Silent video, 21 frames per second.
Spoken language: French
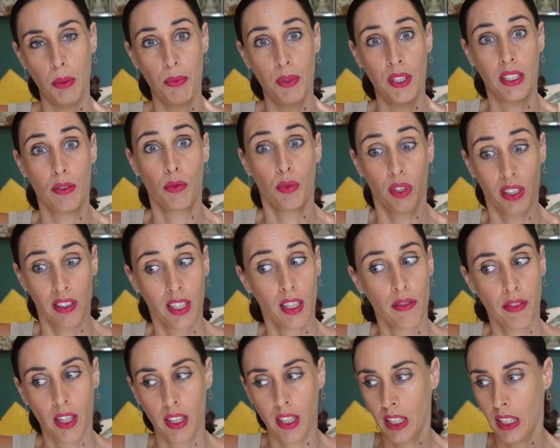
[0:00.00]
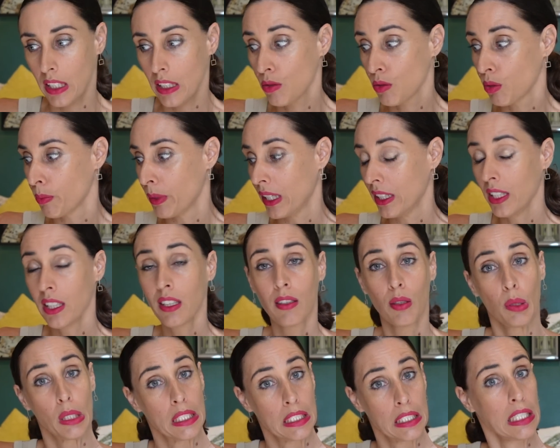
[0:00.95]
petites, vous risquez de faire des crises de panique
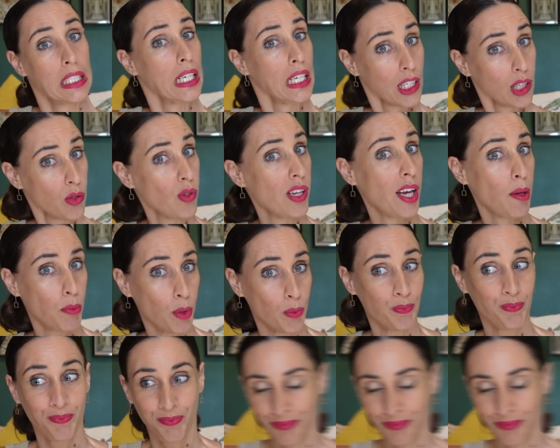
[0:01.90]
euh, assez régulièrement.